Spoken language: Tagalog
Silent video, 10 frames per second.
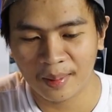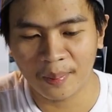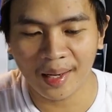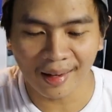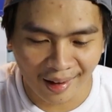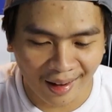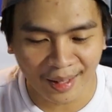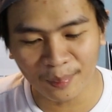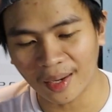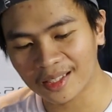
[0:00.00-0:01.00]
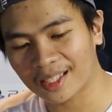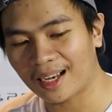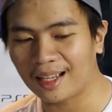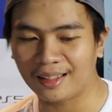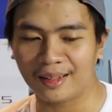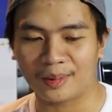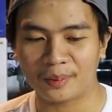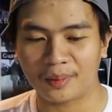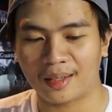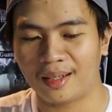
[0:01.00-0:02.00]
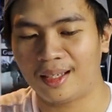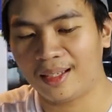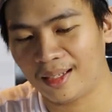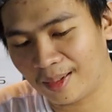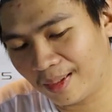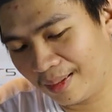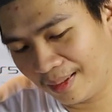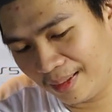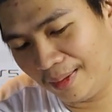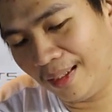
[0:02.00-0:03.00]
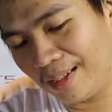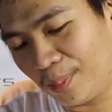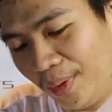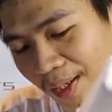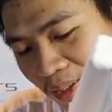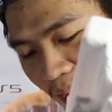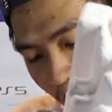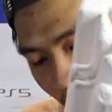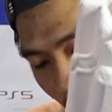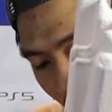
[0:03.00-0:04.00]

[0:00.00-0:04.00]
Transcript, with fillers: May i-unbox uh, na natin tong uh, this version na to.